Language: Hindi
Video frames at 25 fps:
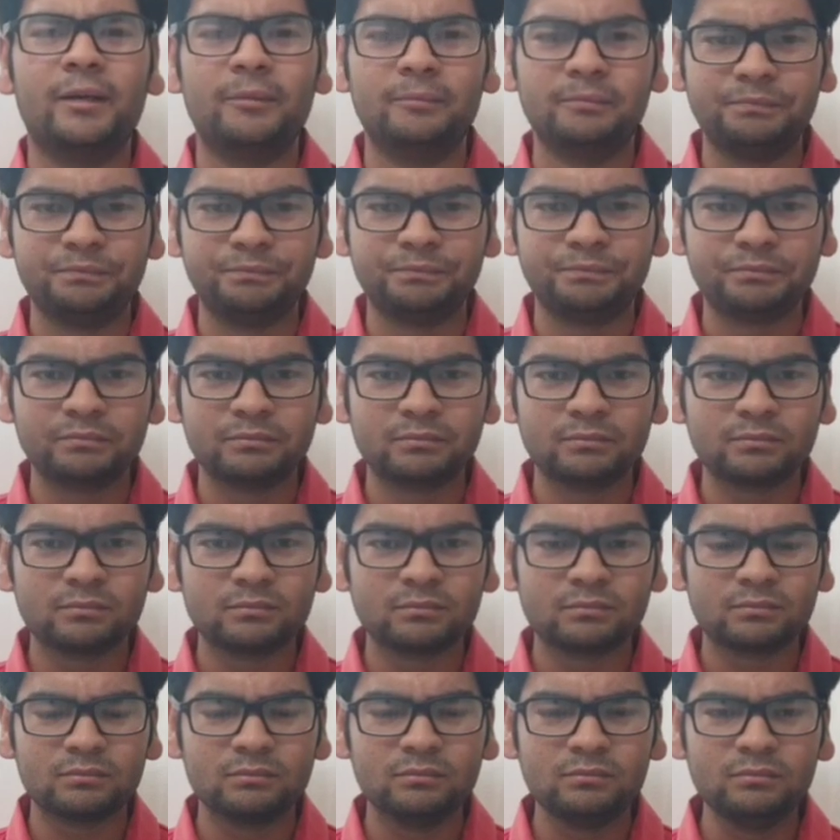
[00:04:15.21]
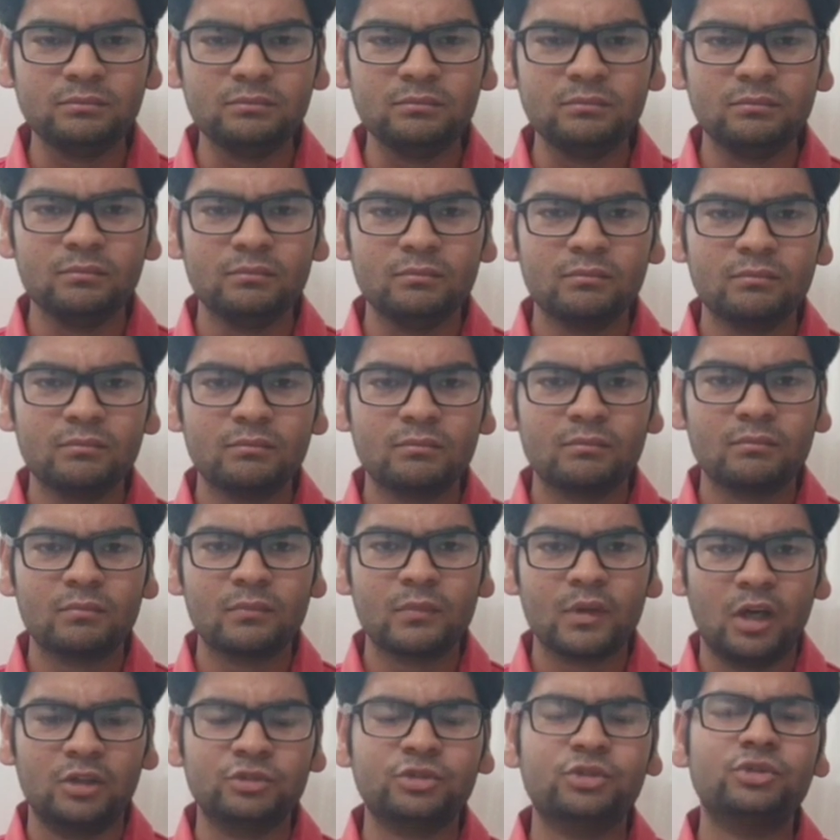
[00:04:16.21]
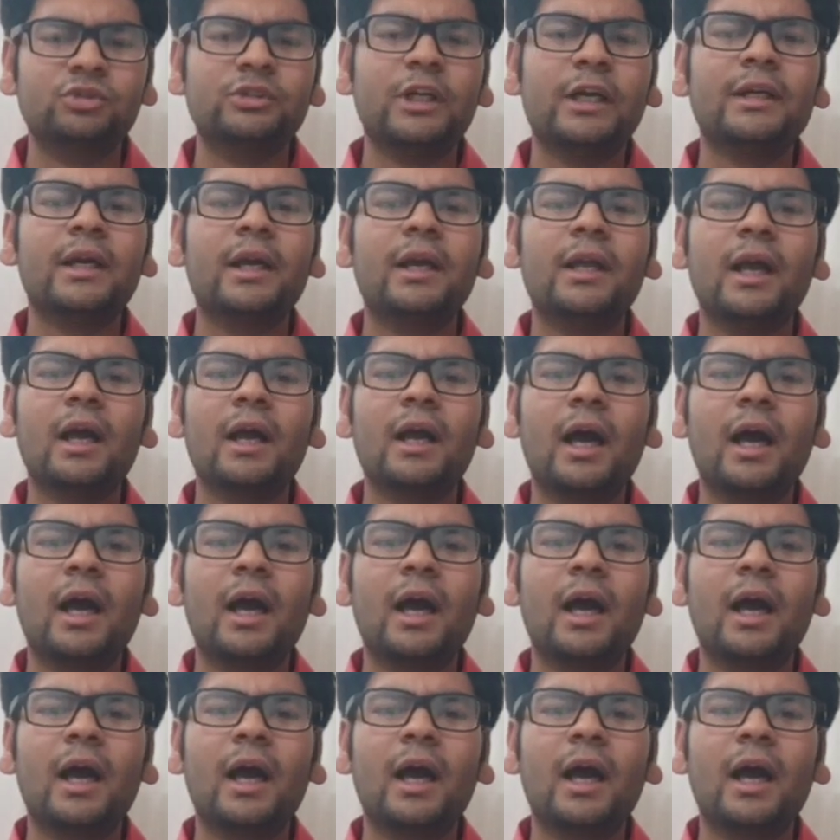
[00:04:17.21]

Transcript: रहा है और सुसाइड करने का